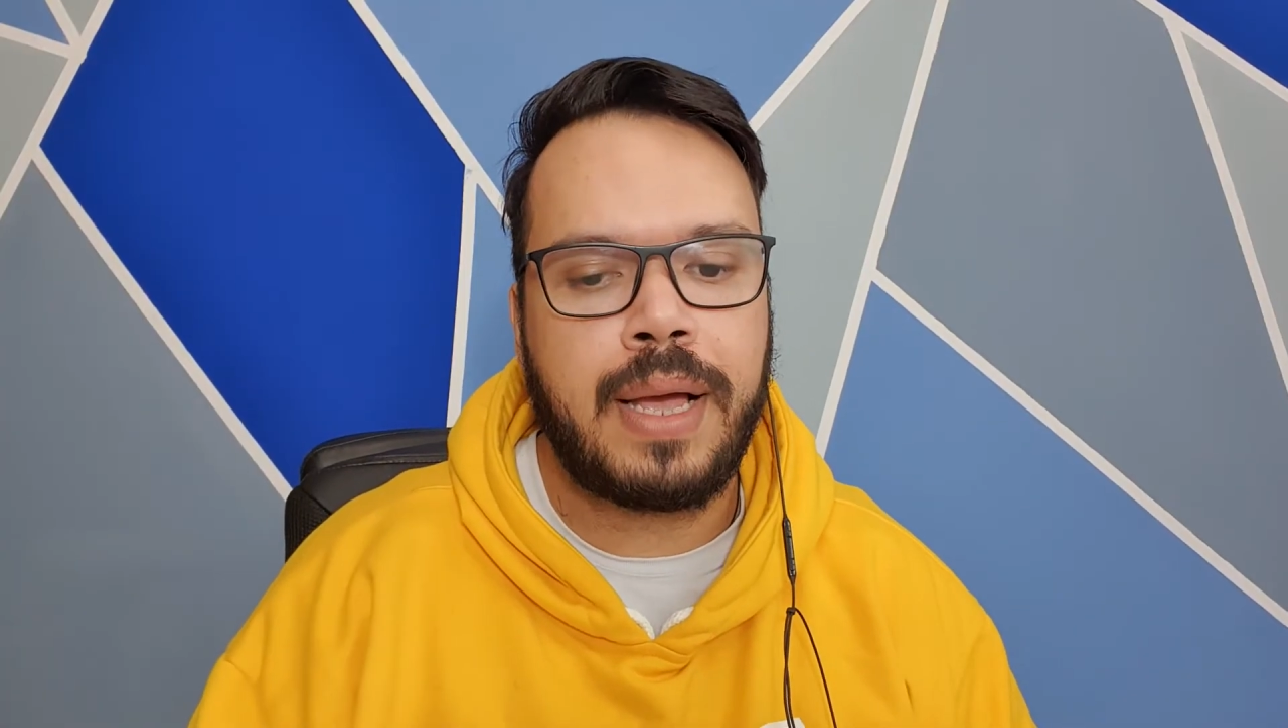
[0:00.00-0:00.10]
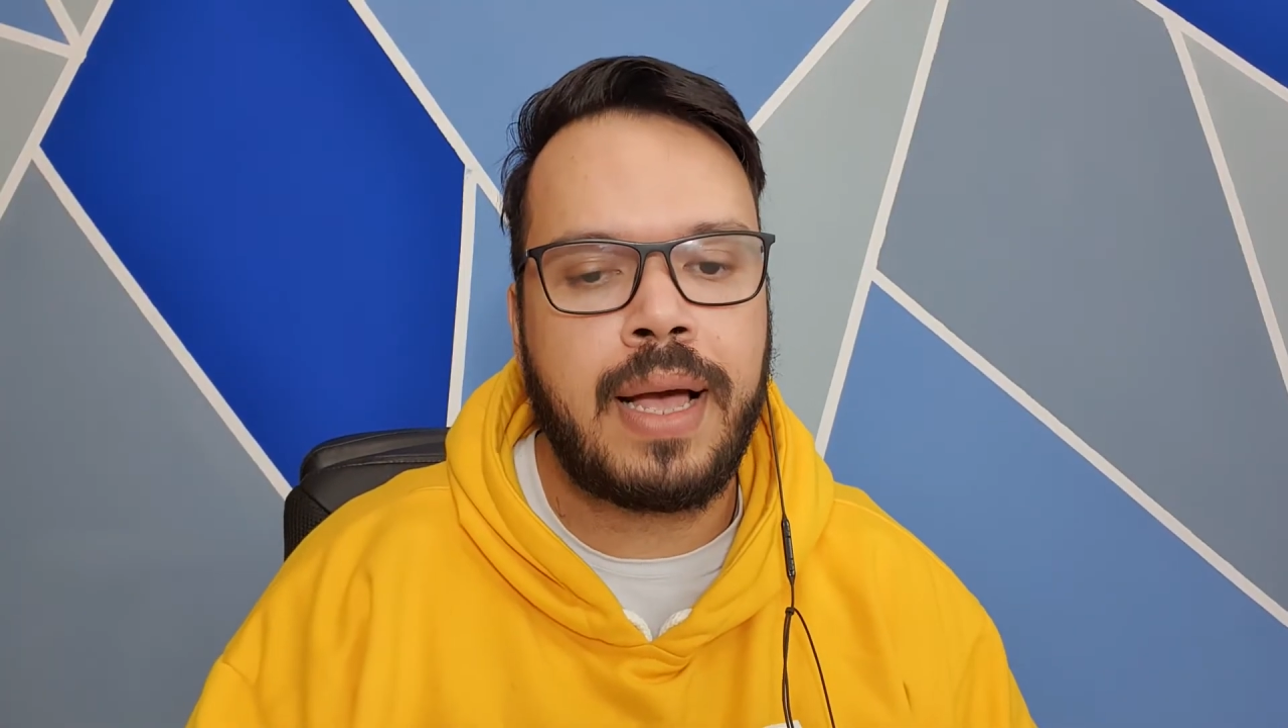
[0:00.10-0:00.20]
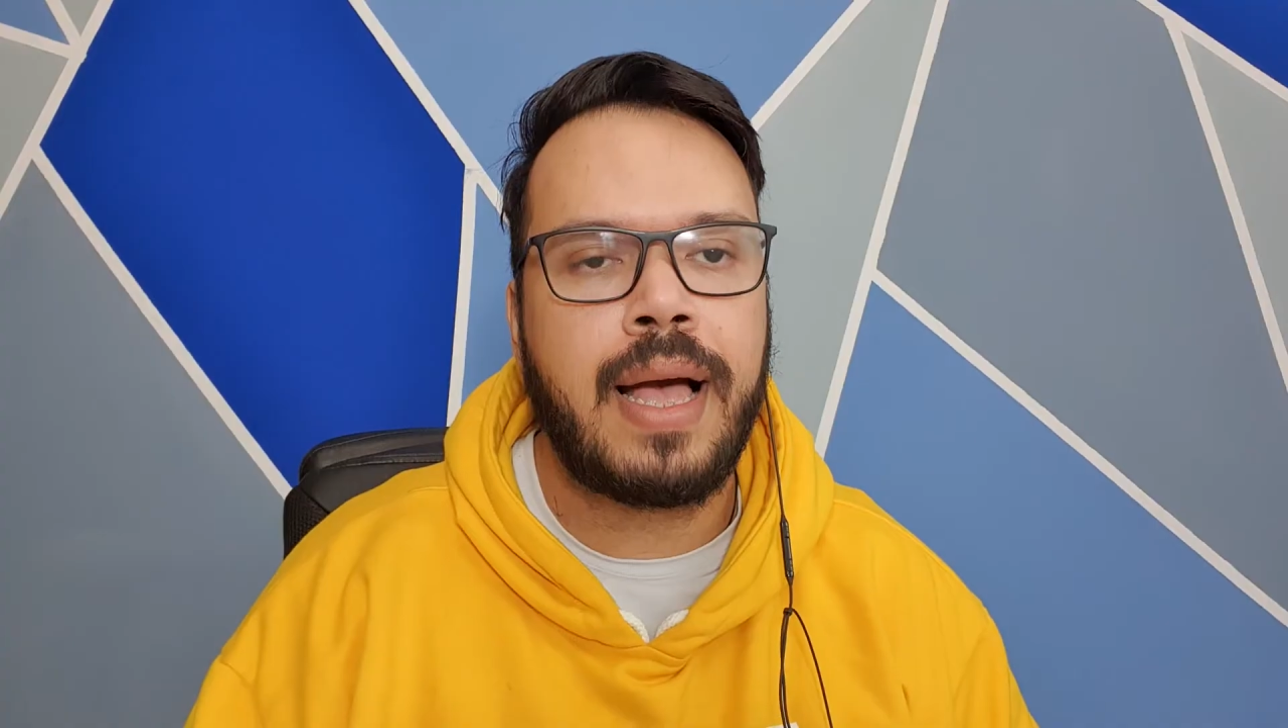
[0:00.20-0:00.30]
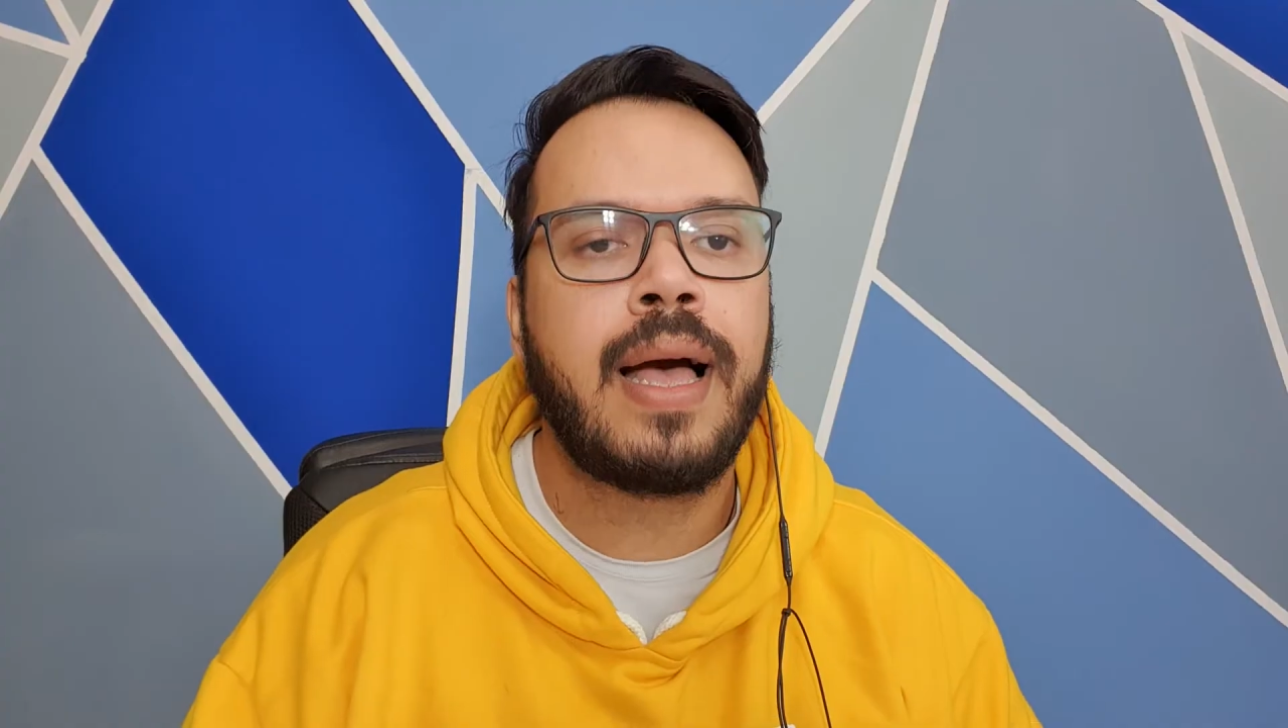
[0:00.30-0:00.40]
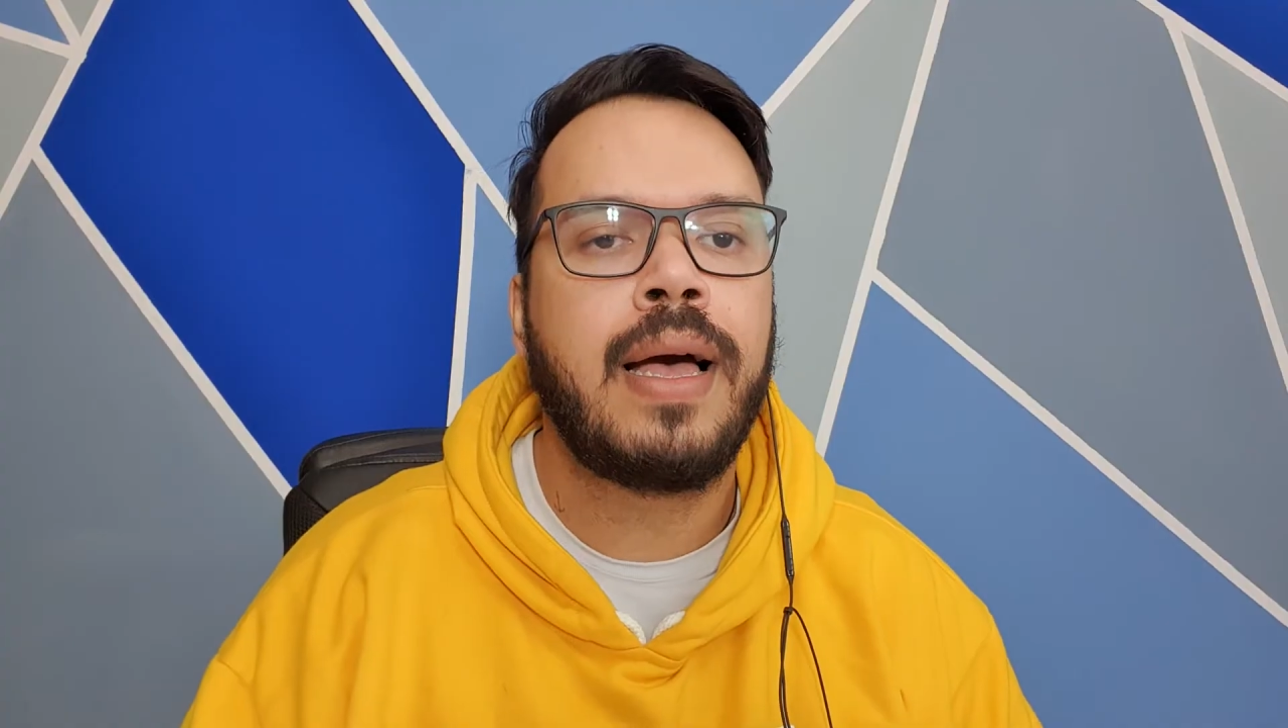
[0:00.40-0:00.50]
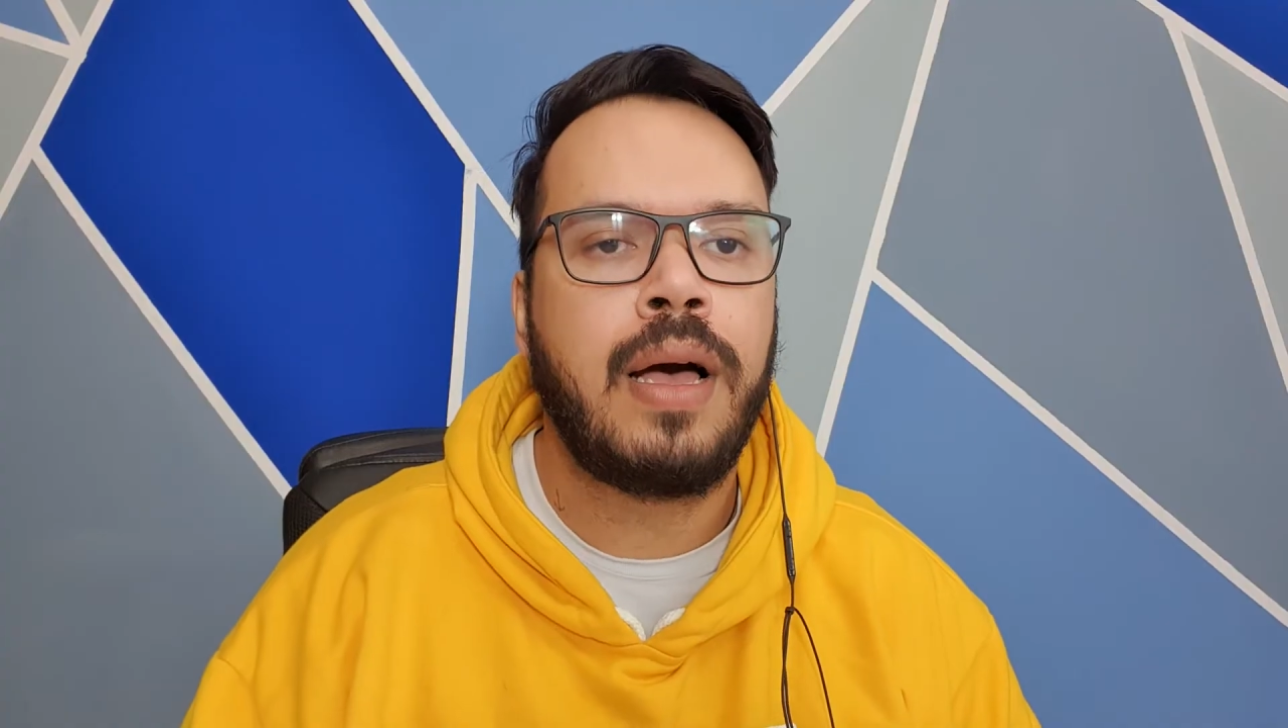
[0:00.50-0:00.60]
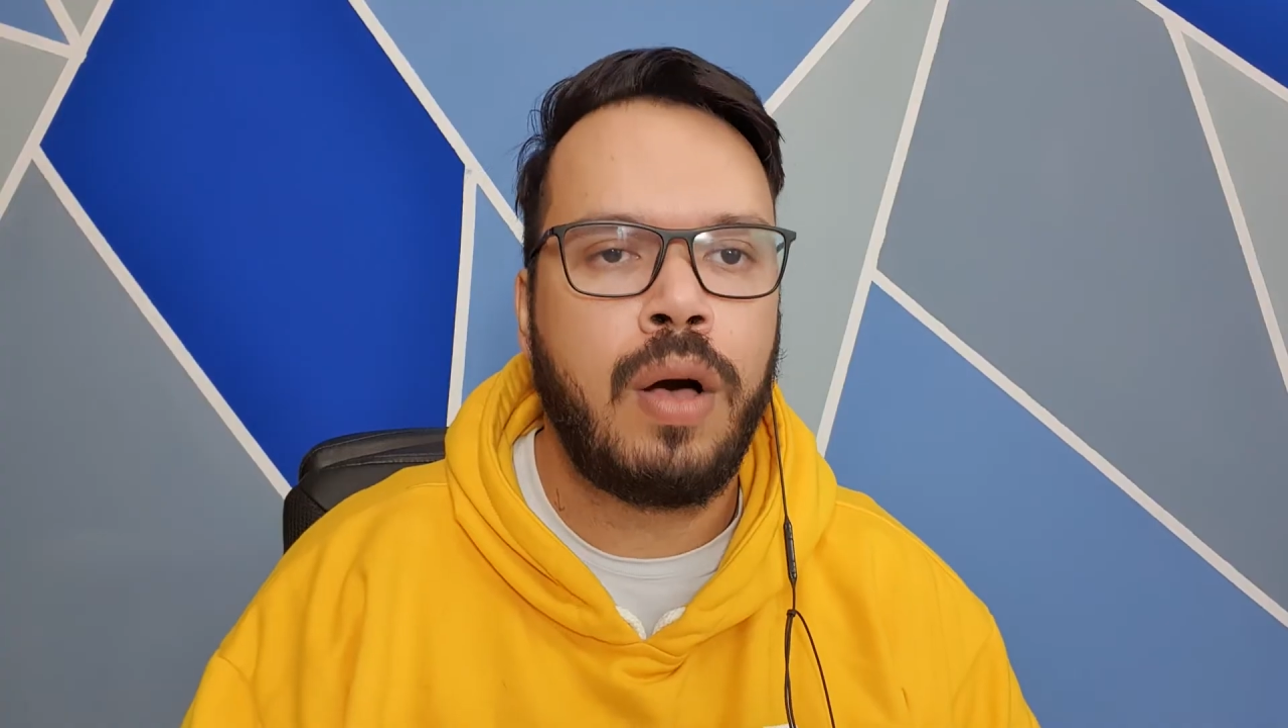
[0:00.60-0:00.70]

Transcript: Cá